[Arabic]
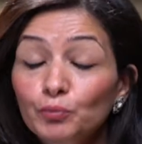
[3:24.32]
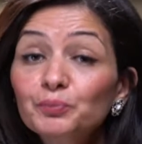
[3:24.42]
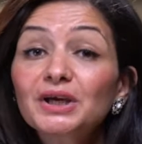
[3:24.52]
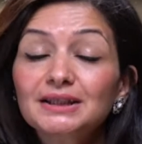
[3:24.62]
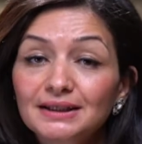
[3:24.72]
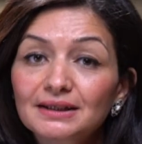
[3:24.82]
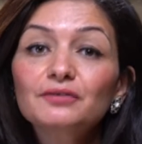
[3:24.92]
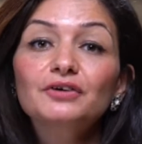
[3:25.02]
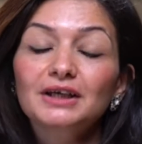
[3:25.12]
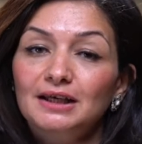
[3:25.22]
ممكن
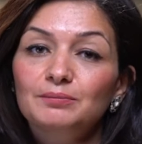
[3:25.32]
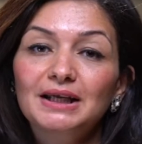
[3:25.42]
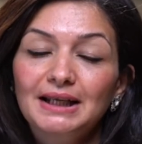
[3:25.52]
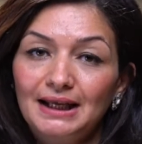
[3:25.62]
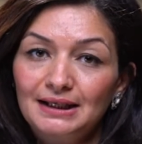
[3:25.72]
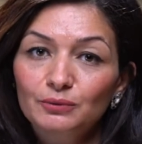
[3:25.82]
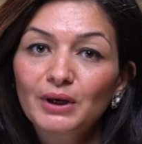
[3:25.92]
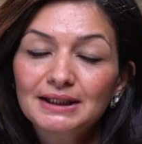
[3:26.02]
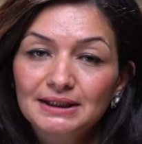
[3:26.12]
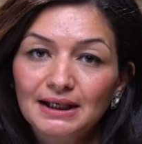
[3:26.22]
نتفق كمان على
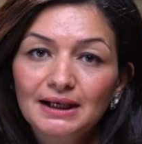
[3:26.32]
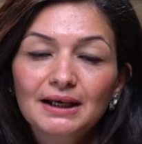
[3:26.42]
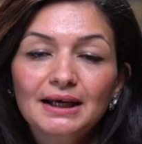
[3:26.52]
الوقت ده